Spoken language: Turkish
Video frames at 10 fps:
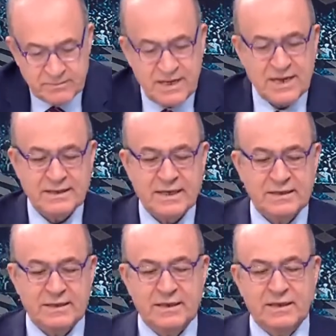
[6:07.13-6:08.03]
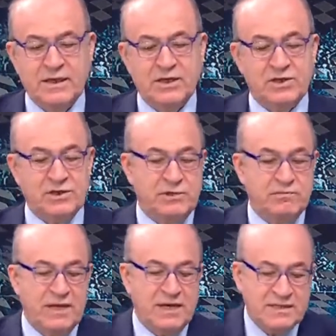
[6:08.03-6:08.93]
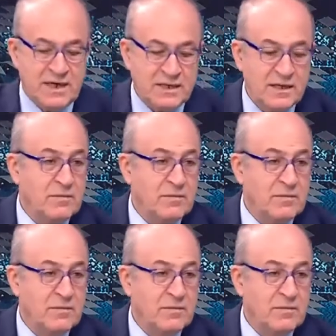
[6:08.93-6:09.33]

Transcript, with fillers: nereden e, değiştiririm dersen